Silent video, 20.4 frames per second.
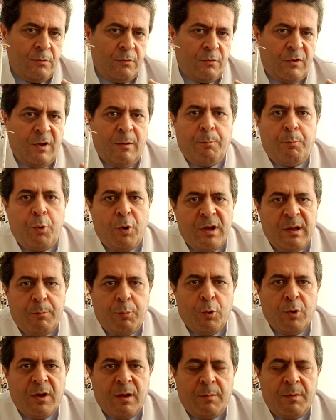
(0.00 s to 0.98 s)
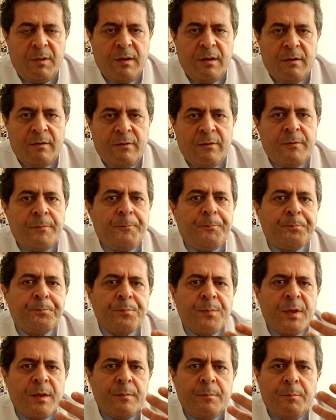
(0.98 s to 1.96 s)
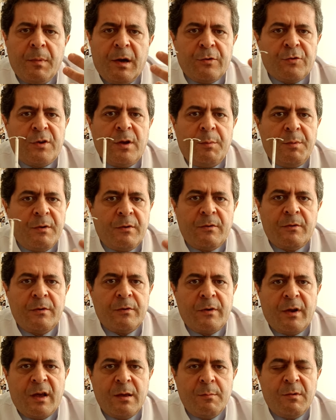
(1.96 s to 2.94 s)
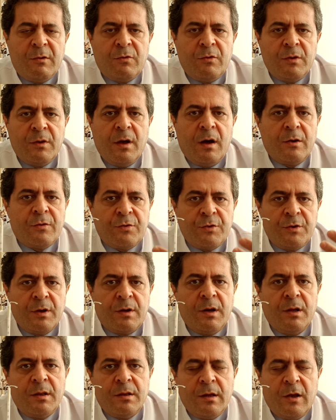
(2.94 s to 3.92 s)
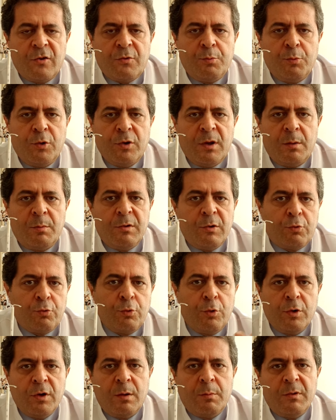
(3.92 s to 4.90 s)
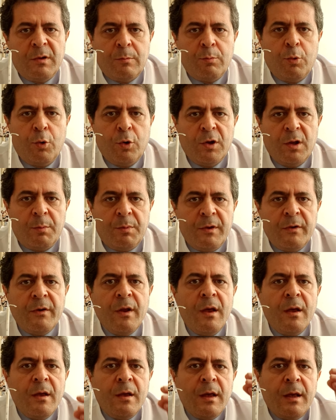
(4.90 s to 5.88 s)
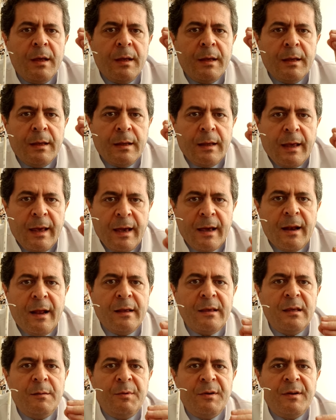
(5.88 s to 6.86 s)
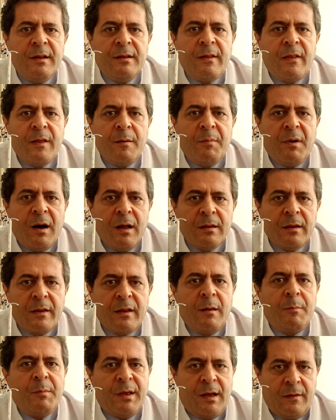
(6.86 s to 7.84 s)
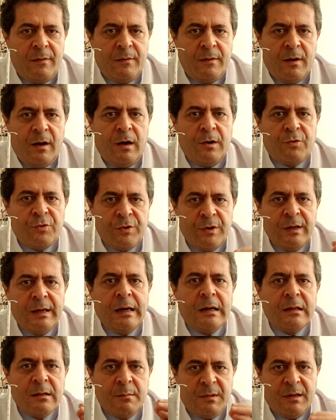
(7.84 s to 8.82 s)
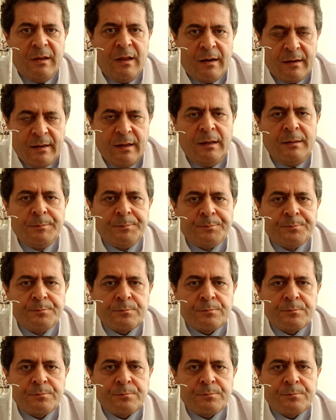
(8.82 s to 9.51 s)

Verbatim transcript: işte polip olabilir, başka bir rahim içinde aşırı kalınlaşma olabilir, şu olabilir, bu olabilir. Herhangi bir nedene bağlanamayan aşırı kanamalarda